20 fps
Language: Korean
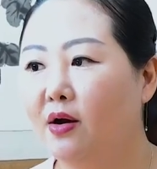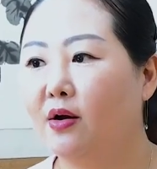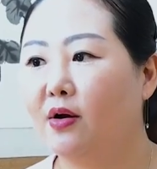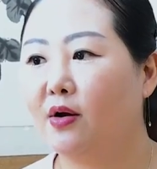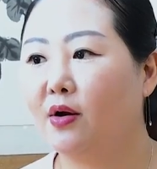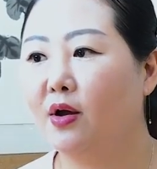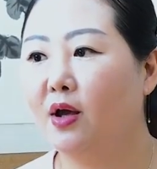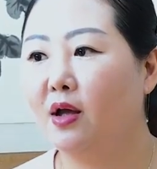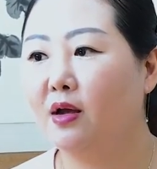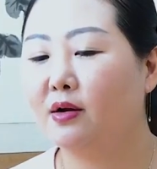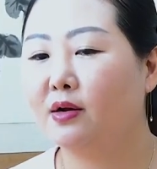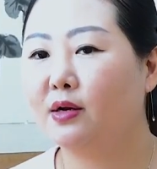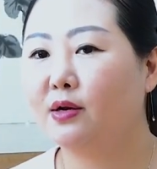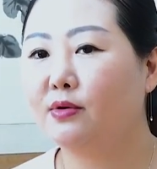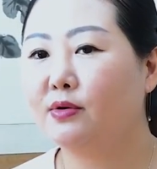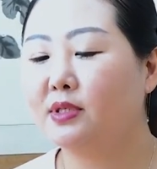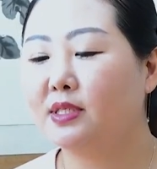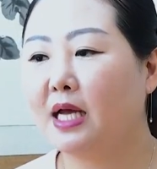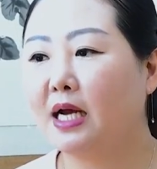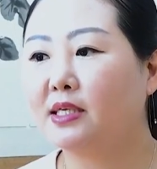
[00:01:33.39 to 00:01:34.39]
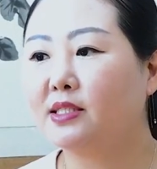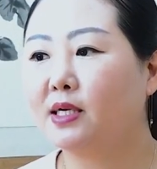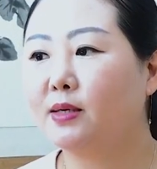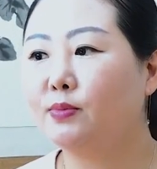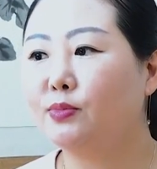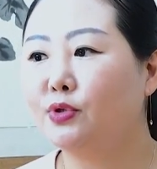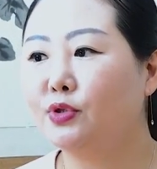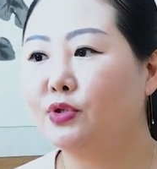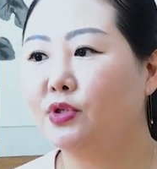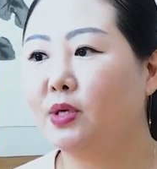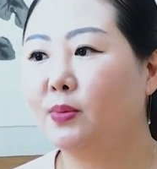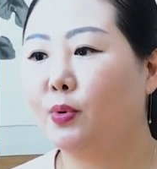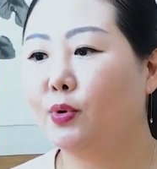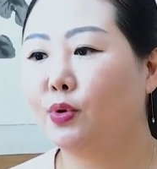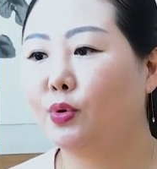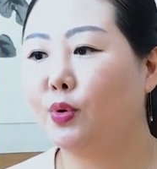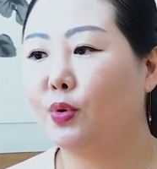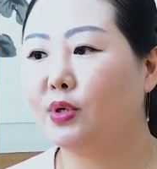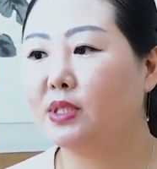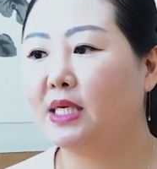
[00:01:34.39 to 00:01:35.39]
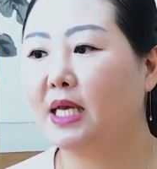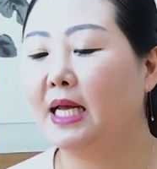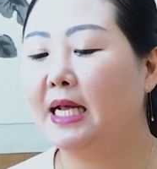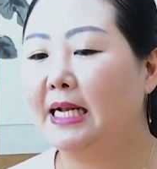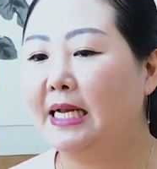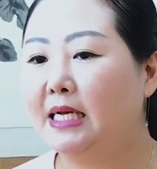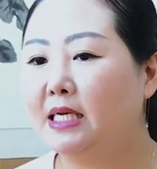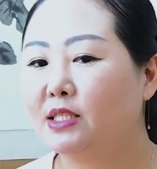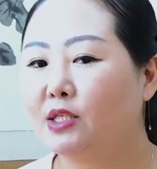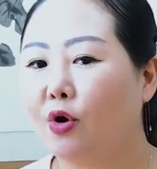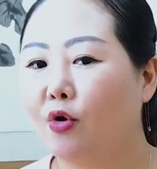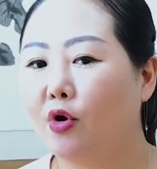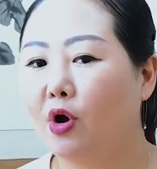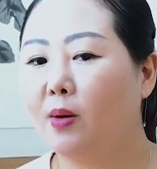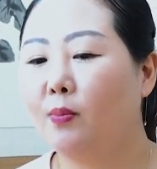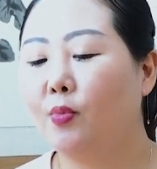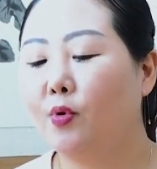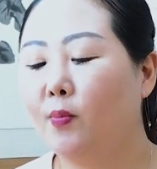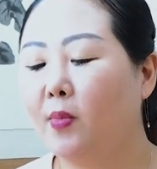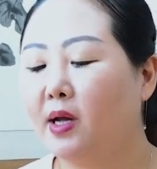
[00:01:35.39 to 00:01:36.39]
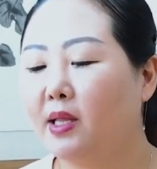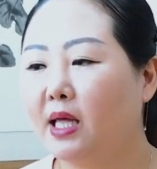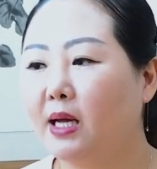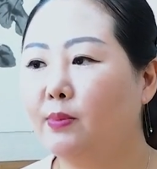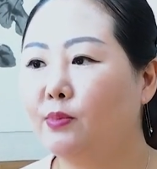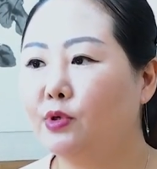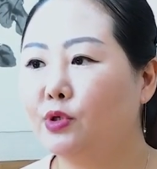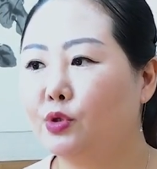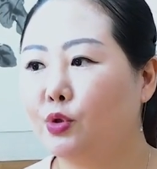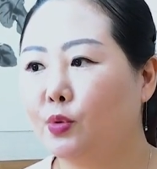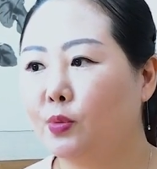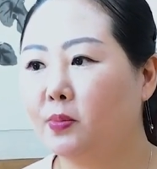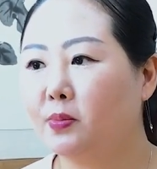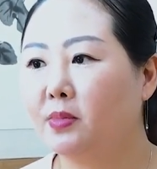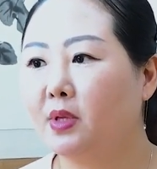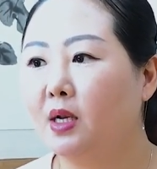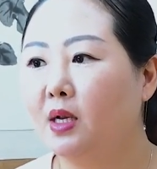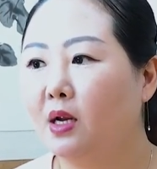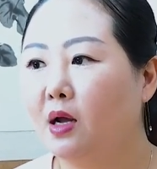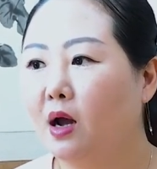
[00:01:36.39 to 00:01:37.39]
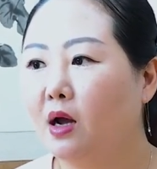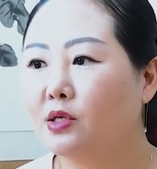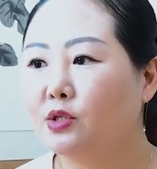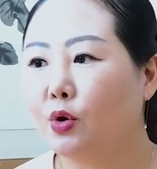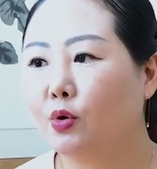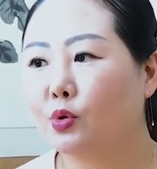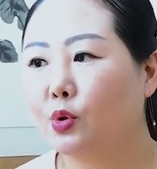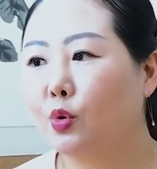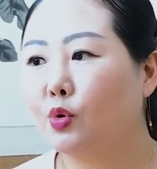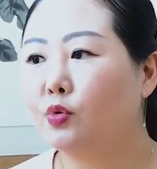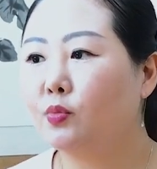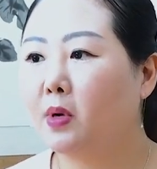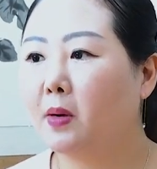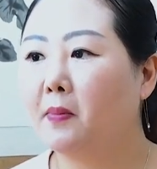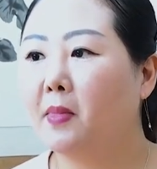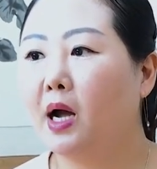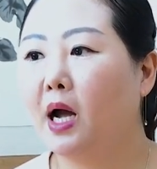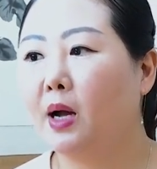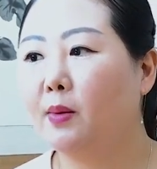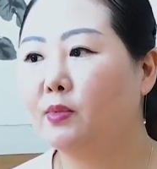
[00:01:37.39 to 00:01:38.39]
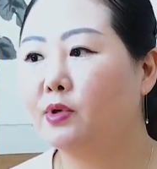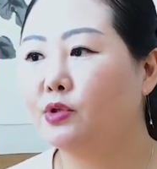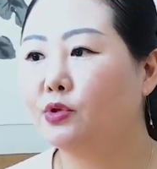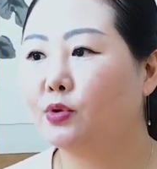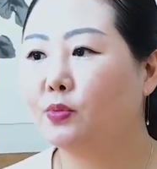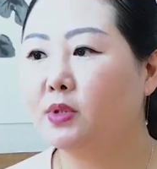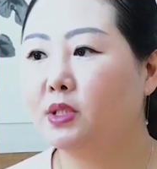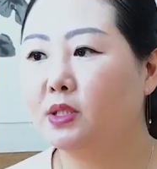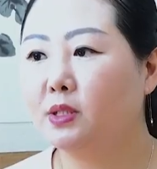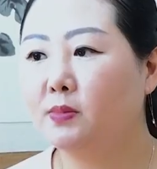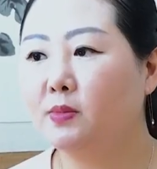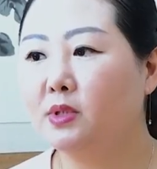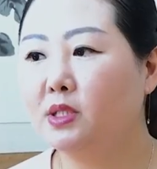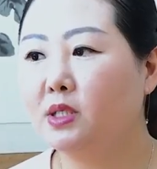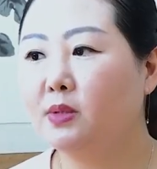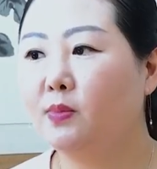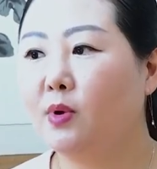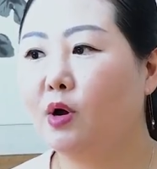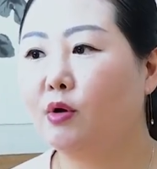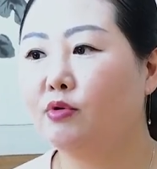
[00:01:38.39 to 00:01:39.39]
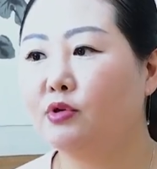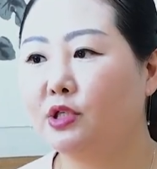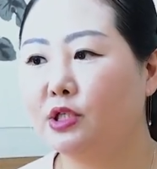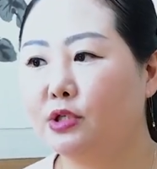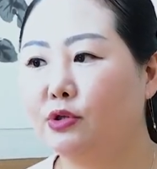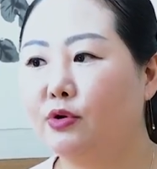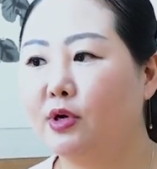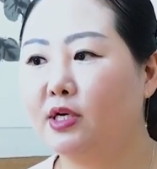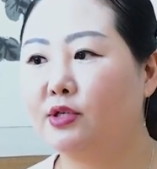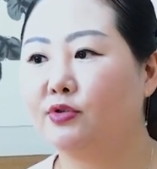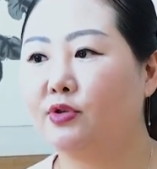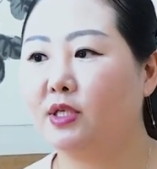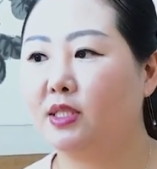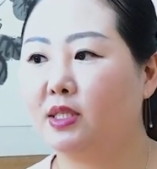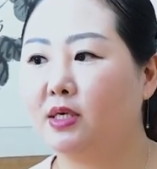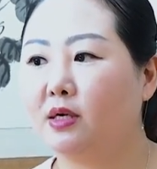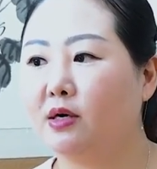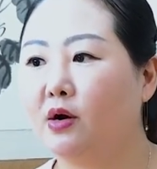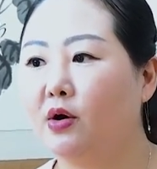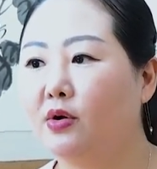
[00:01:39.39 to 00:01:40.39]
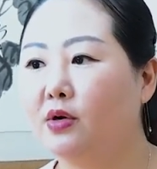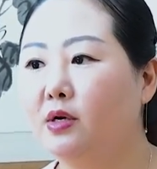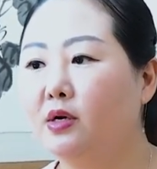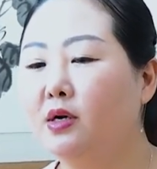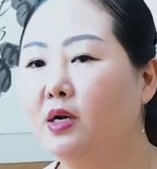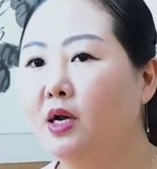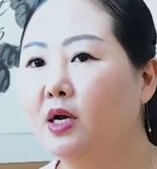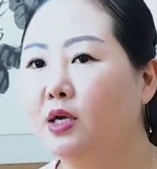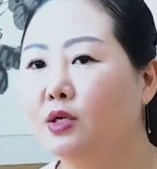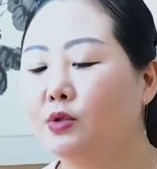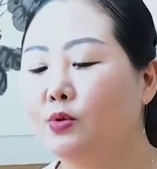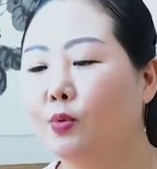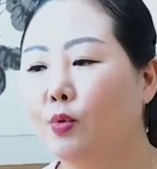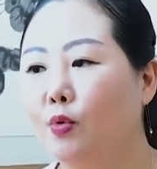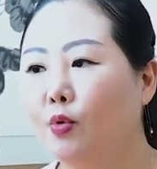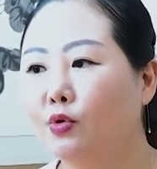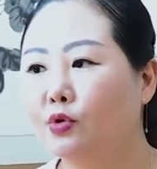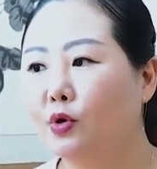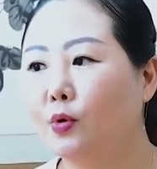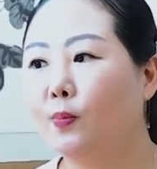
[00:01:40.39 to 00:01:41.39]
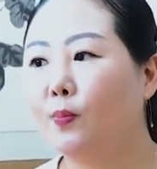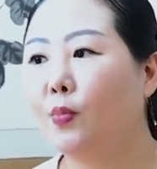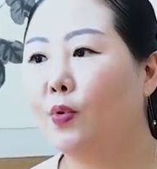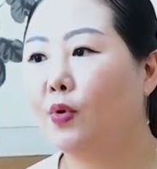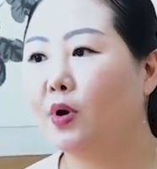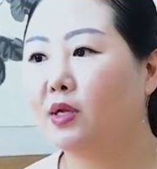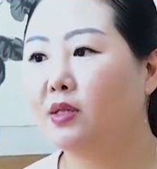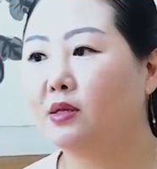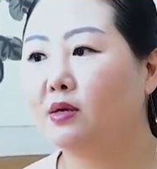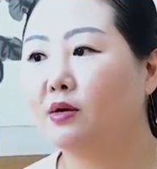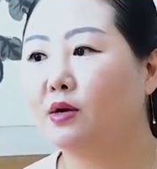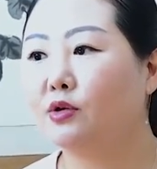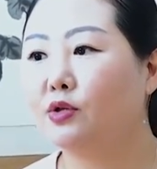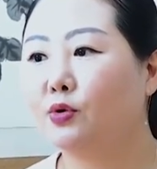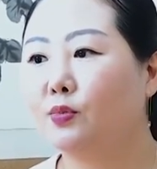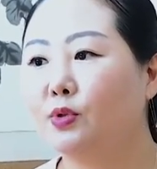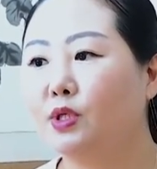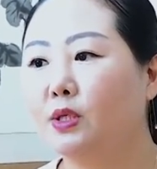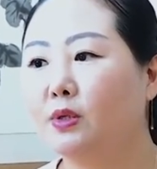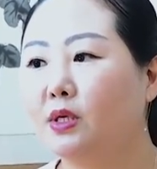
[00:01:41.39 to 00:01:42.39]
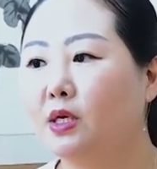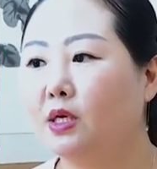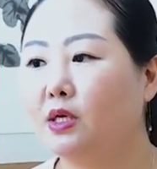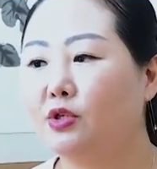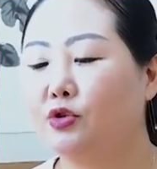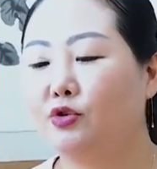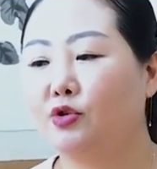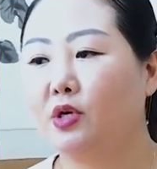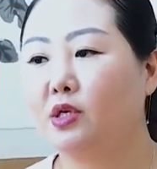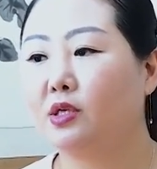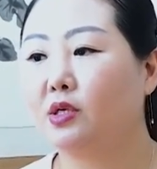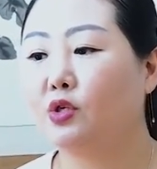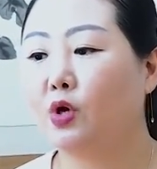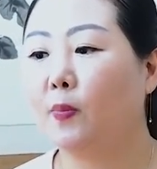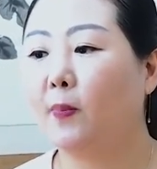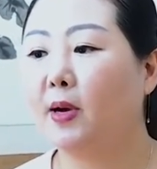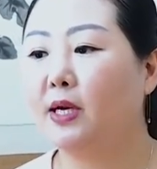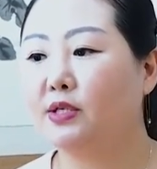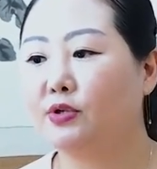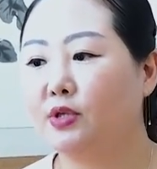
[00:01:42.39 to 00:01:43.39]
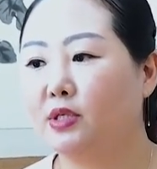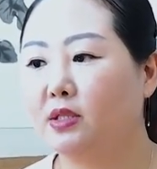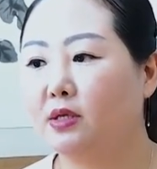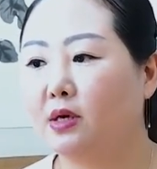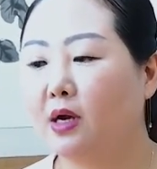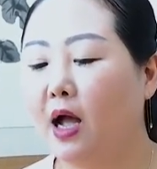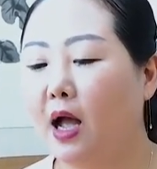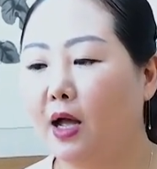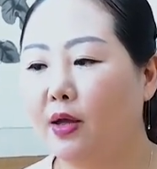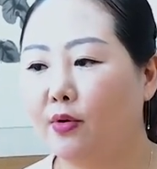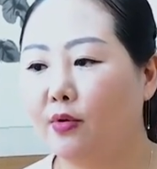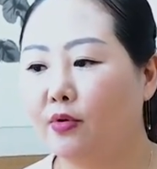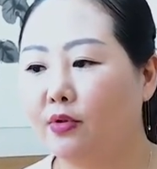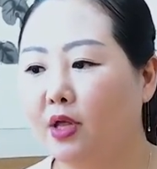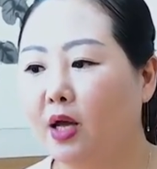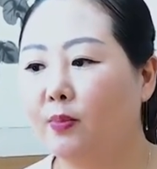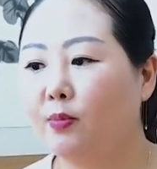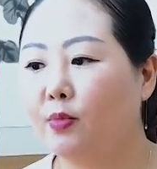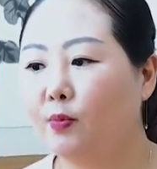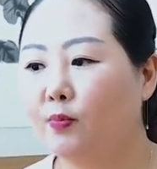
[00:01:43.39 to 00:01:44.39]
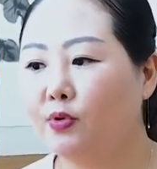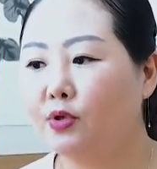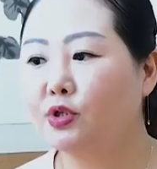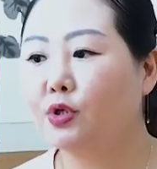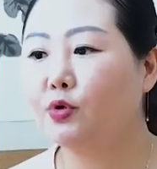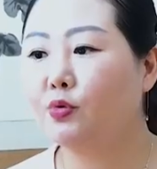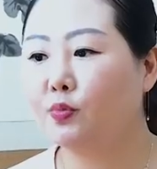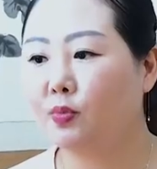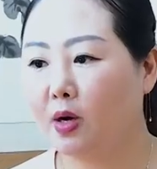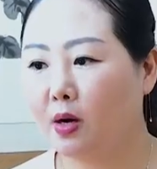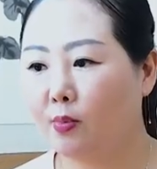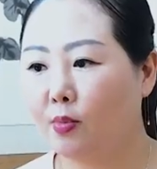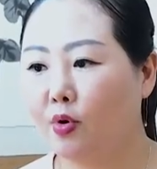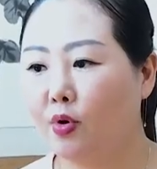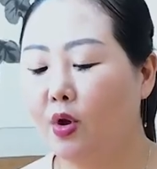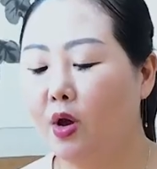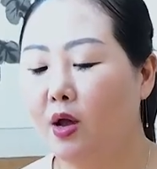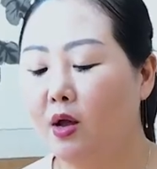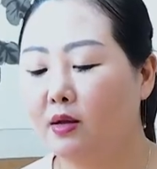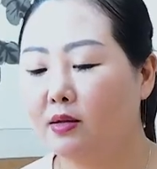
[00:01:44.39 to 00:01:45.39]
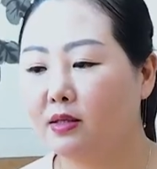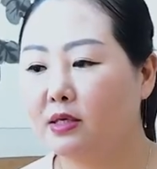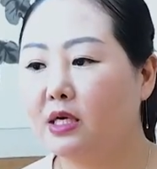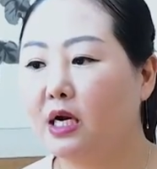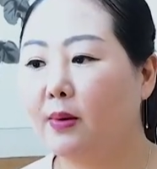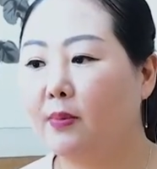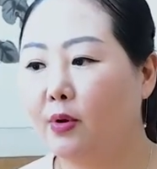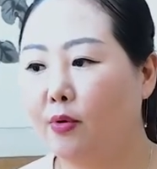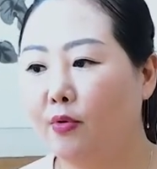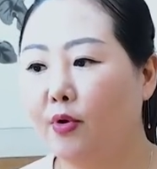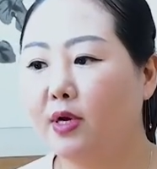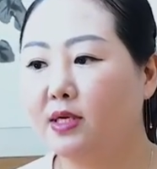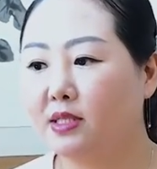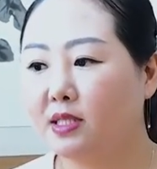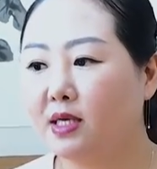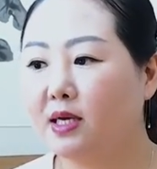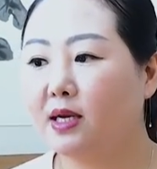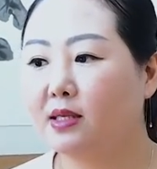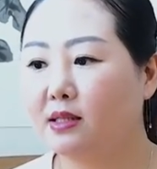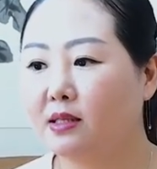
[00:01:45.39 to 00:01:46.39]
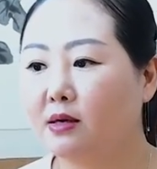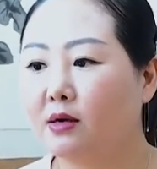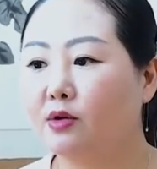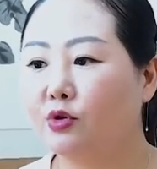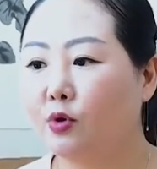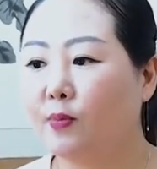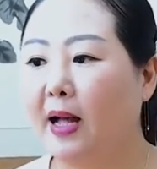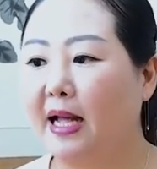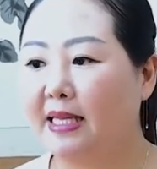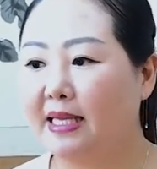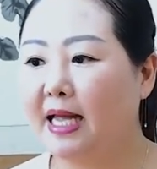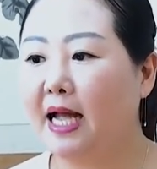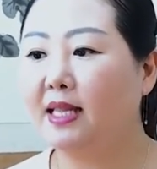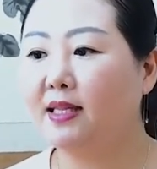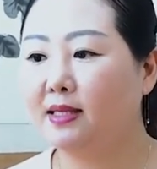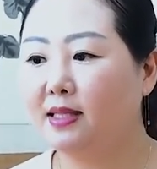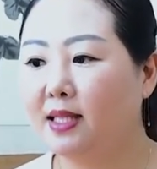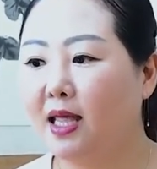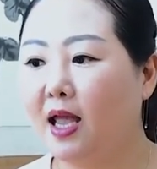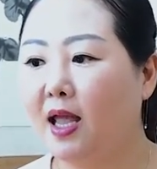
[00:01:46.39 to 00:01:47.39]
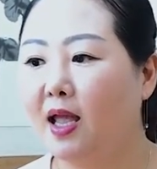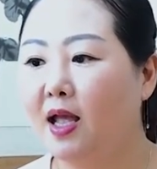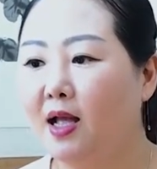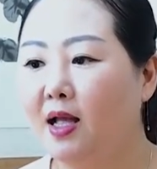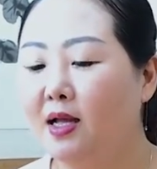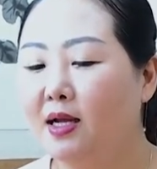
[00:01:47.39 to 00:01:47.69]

어, 그리고 이제 학생분들이 보통 이제 정관보만 하면 좀, 아, 전통 음악만 하면 좀 심심하고 지루할 수 있는 거를 음. 네. 좀오성보 같은 거 좀 쉽게 주위에서 접할 수 음. 있는 가요나 뭐 퓨전 음악 뭐 드라마 OST 같은 것도 네. 많이 하는데